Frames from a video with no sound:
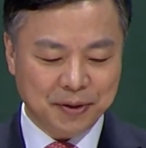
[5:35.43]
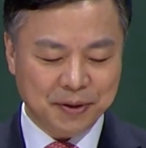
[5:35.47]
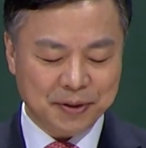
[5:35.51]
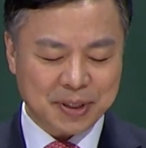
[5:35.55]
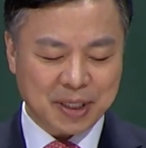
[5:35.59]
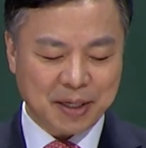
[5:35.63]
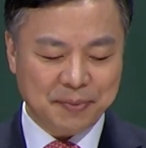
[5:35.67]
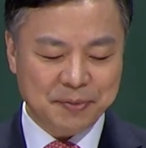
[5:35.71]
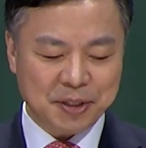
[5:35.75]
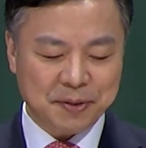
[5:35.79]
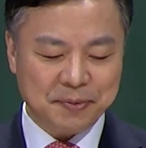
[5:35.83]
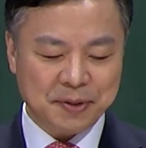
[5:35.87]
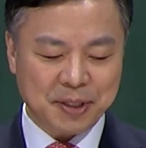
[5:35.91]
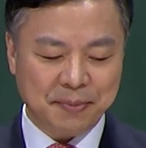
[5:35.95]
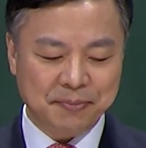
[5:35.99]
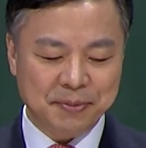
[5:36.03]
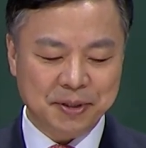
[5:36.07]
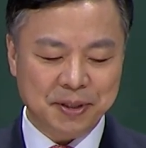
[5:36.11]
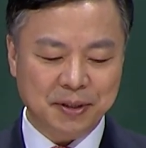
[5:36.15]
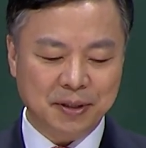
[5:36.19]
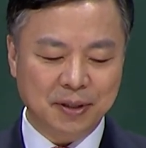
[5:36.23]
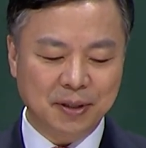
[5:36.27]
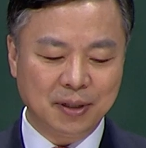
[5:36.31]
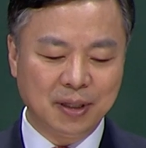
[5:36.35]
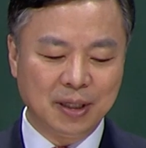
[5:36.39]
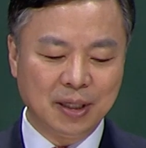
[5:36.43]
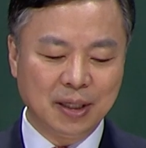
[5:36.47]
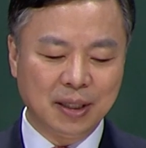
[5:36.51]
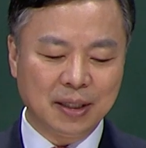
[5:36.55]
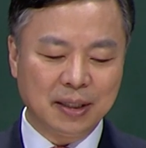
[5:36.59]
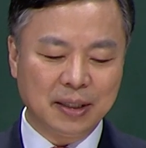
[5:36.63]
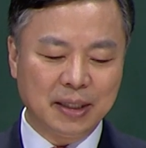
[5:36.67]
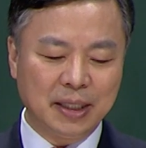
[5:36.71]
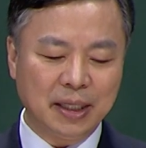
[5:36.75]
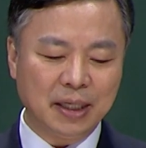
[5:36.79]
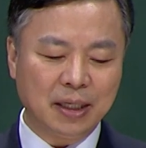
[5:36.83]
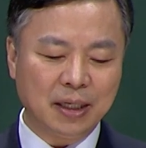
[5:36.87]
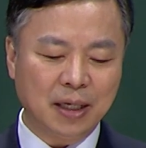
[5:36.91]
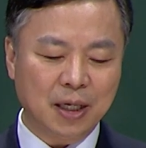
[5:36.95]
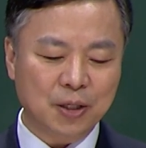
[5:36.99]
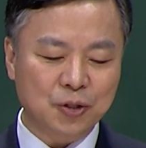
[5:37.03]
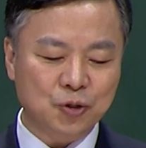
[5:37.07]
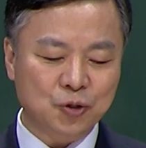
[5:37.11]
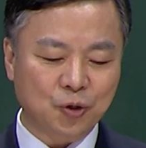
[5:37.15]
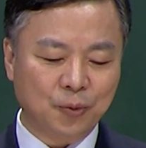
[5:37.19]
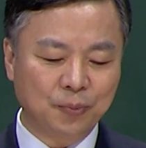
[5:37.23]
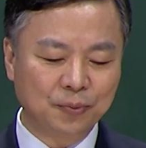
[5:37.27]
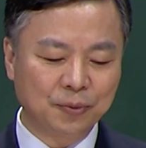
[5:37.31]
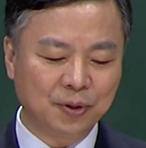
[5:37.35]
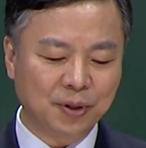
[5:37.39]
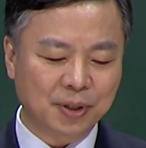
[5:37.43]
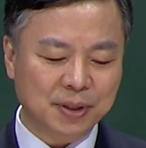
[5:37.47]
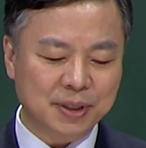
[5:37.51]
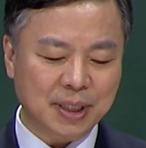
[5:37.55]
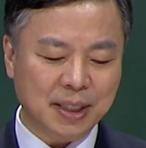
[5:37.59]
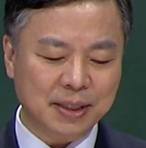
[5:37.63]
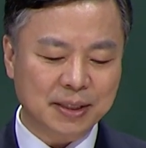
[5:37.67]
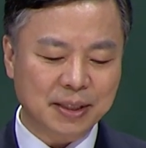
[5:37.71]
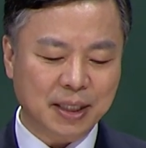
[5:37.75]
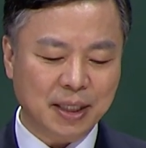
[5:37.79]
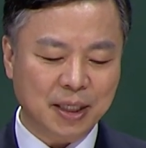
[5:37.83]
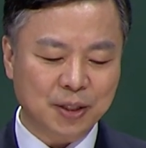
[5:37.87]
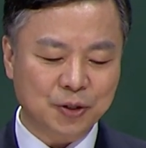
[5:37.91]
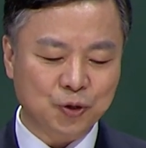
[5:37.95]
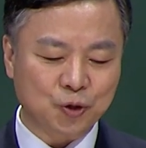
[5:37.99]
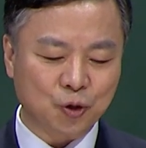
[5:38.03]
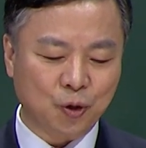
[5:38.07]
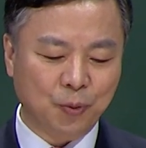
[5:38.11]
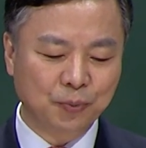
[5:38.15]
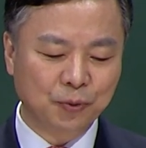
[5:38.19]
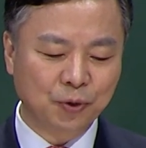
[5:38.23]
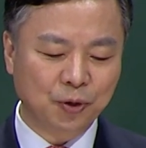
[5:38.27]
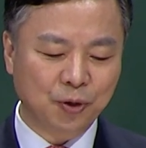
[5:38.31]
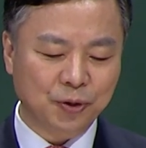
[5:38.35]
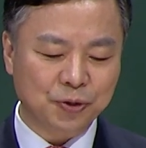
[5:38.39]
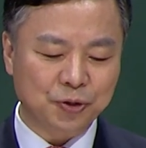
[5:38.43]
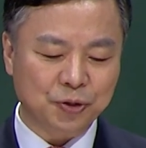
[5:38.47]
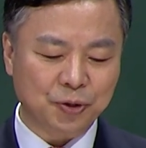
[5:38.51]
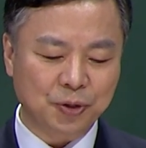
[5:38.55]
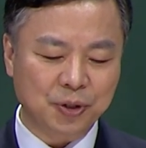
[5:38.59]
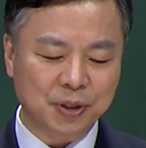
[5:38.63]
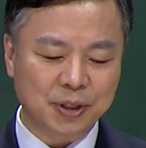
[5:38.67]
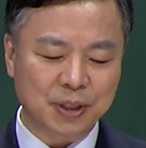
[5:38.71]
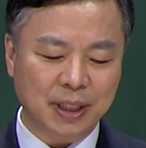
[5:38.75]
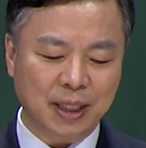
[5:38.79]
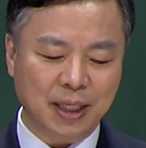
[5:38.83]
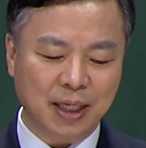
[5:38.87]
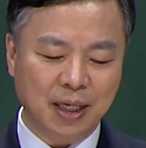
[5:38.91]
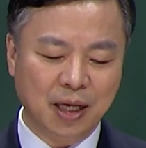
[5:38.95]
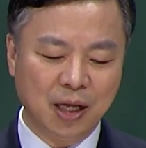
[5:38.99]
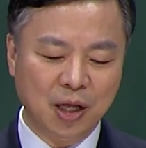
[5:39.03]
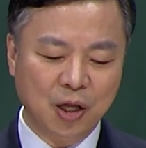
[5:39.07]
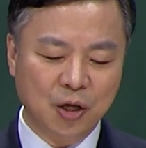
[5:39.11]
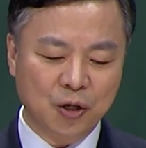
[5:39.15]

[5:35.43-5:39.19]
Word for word: 33절, 네가 좀 더 자자, 좀 더 졸자,